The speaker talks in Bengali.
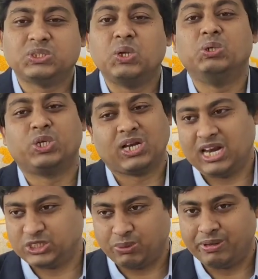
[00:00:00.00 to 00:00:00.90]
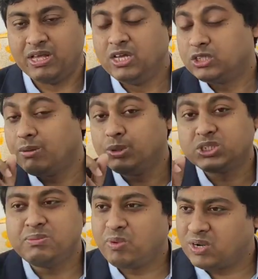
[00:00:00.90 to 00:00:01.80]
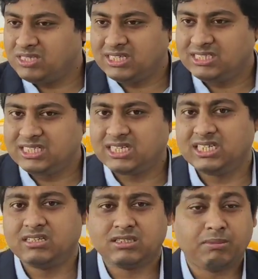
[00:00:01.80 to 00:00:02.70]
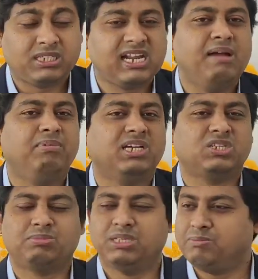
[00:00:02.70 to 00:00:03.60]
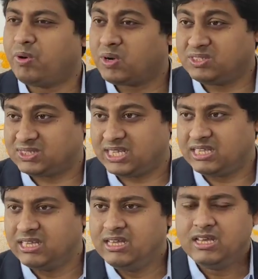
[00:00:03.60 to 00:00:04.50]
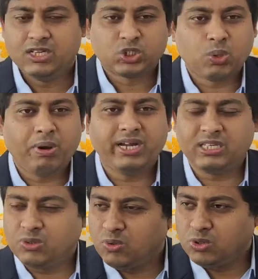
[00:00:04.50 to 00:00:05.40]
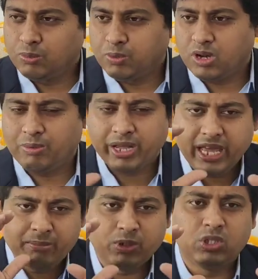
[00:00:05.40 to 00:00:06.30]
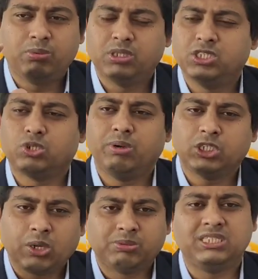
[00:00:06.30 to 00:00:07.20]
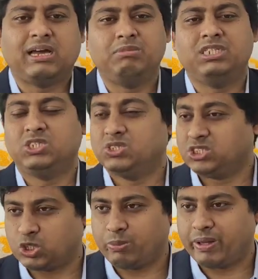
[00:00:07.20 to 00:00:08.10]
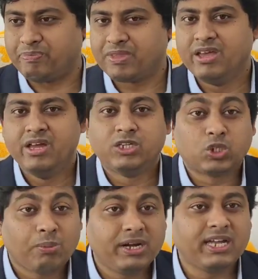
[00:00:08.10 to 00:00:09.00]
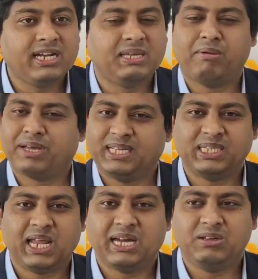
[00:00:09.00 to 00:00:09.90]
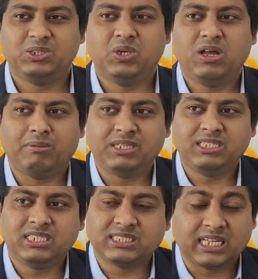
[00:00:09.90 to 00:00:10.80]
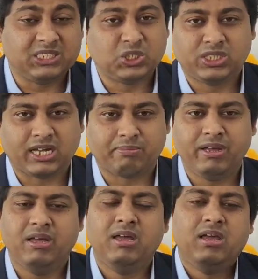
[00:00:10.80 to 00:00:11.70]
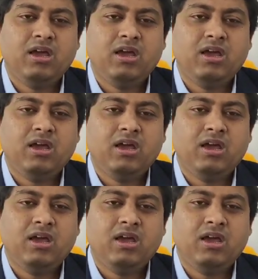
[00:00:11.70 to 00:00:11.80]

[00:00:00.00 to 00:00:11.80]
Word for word: যে সলিউশন ক্লাস হবে তাই মোস্ট ইম্পর্টেন্ট জিনিস যেটা সেটা হচ্ছে আমরা টাইমটাকে সবচেয়ে ইম্পর্টেন্স দিই সময়টা এত গুরুত্বপূর্ণ এবং এই মধ্যবর্তী সময়ের সবচেয়ে দামি জিনিস হচ্ছে সময় সময়টাকে ঠিকভাবে কাজে লাগানোর জন্য আমাদের যেটা সাজেশন থাকবে